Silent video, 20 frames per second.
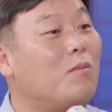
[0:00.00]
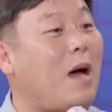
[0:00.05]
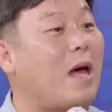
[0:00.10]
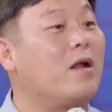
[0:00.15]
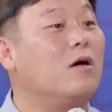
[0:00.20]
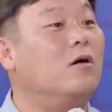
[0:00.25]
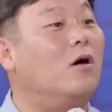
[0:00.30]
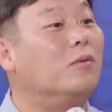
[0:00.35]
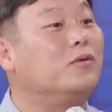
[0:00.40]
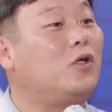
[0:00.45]

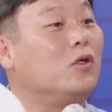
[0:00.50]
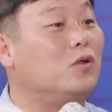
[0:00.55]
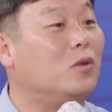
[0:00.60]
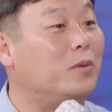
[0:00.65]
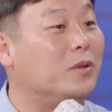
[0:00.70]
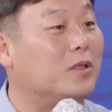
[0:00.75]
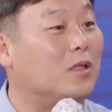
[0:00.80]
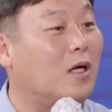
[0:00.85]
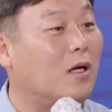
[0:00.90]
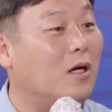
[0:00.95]
만원 없어져
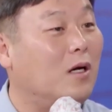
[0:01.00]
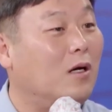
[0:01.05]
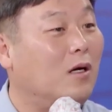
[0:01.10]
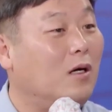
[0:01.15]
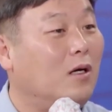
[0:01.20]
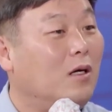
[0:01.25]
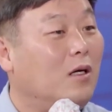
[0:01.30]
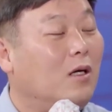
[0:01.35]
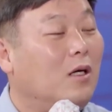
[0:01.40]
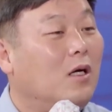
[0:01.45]
버리잖아요.
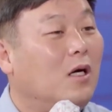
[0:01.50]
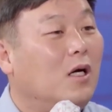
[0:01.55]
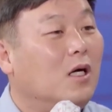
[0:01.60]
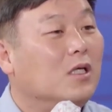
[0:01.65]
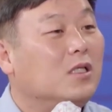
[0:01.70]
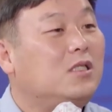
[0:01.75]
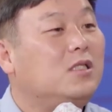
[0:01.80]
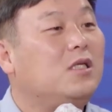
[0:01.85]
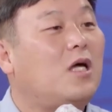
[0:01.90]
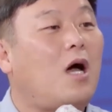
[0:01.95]
그렇죠.
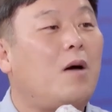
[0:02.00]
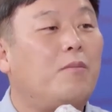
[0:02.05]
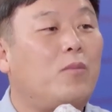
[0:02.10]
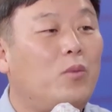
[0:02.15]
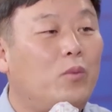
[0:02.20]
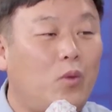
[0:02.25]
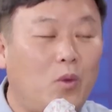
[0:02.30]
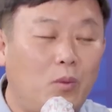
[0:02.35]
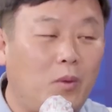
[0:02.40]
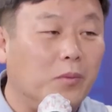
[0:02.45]
시장
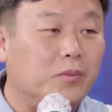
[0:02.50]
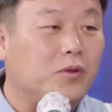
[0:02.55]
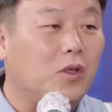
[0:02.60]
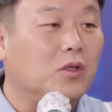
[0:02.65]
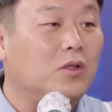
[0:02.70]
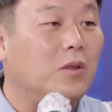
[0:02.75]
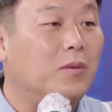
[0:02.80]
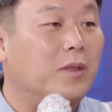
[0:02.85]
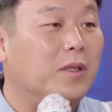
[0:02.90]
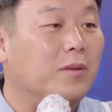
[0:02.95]
한번 보면
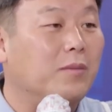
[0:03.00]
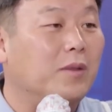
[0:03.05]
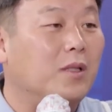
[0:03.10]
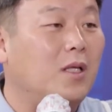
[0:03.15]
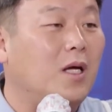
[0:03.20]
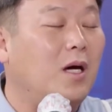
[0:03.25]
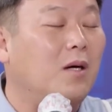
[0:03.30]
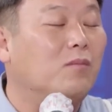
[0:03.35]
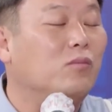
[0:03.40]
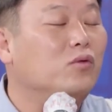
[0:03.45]
없어져 버립니다.